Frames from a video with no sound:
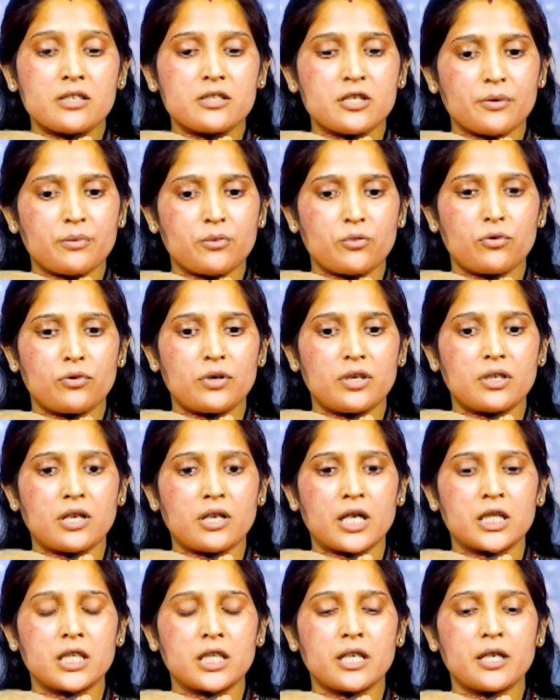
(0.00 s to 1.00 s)
जब उन्होंने
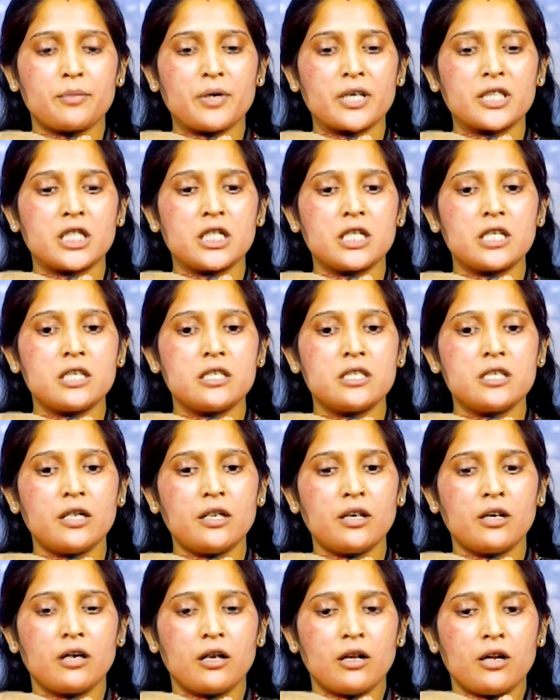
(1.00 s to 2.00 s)
कहा था कि भक्ति
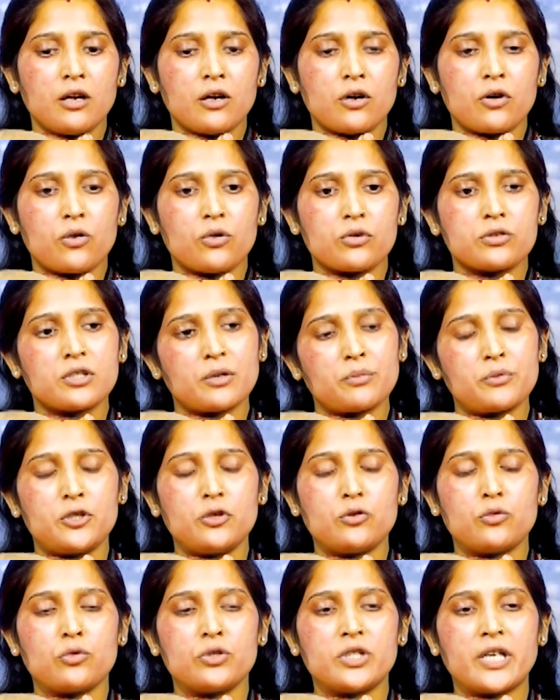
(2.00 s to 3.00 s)
कीजिए और सब
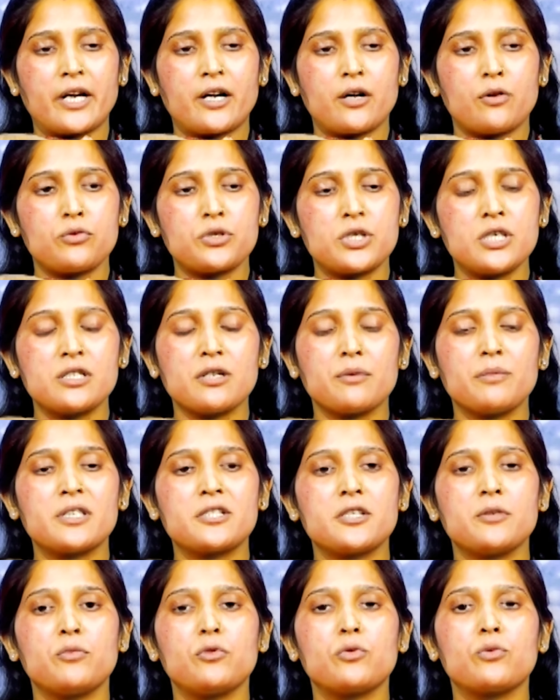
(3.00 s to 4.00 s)
ठीक हो जाएगा उसी समय
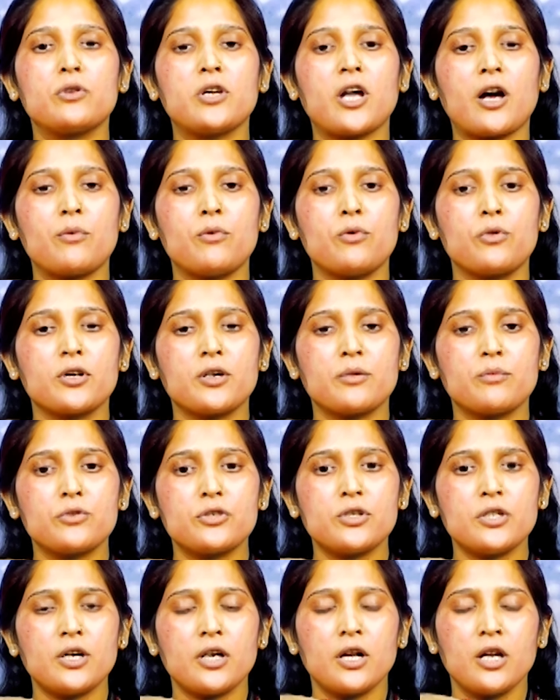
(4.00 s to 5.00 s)
से बिल्कुल लाभ हो गया
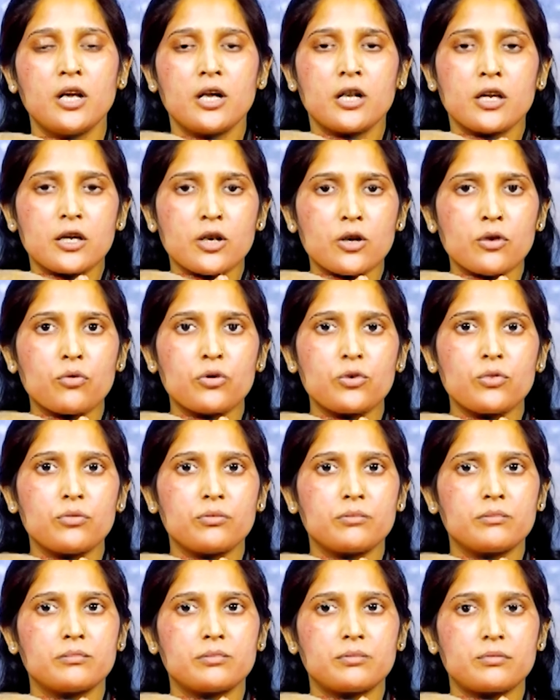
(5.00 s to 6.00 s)
मुझे ना कोई
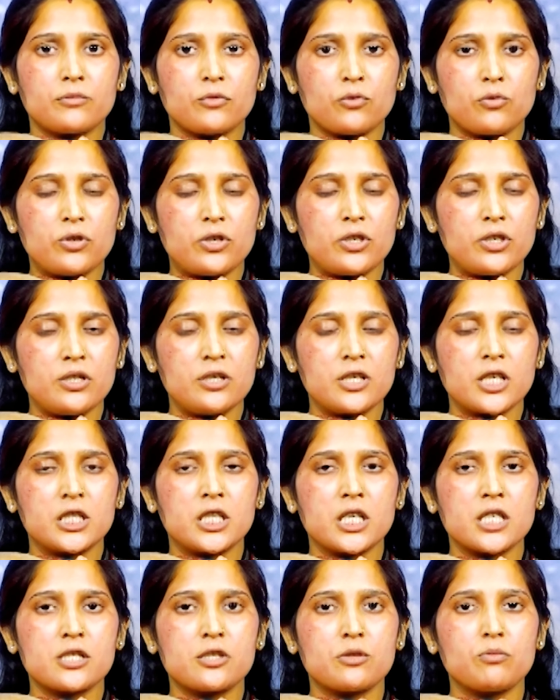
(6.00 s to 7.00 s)
उल्टी ना
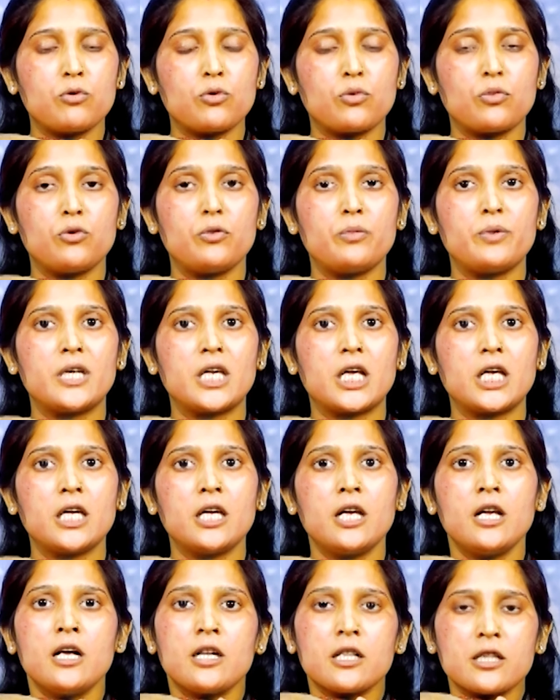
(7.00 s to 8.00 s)
दस्त बिल्कुल भी नहीं
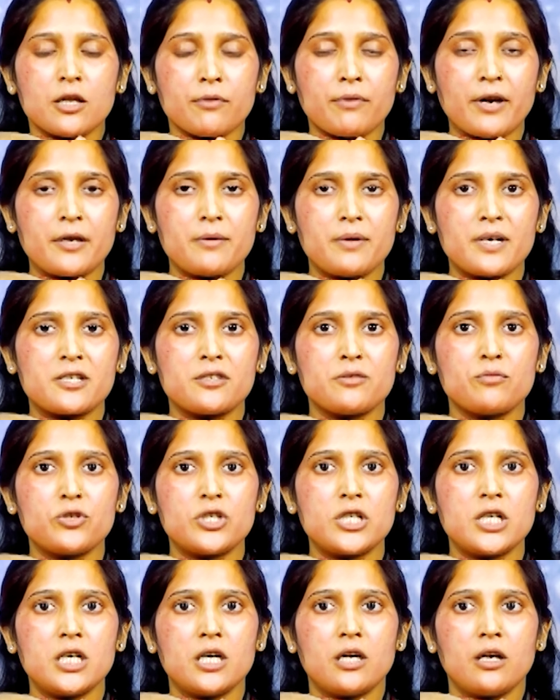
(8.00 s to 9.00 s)
दवाई वैसे
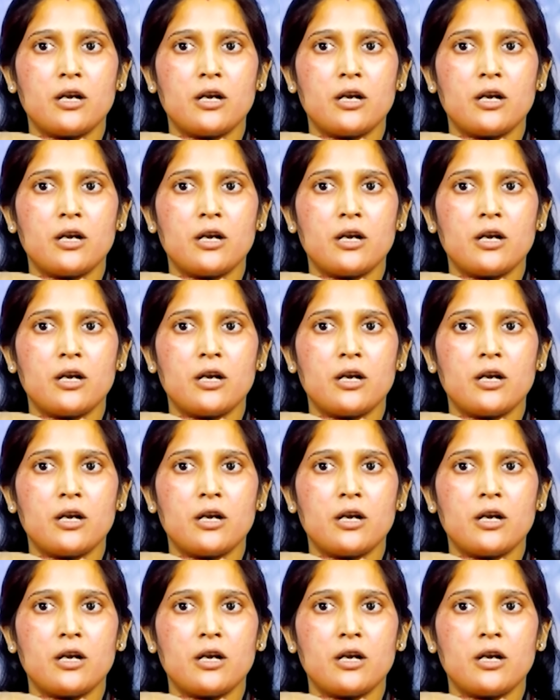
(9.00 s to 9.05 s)
मुझे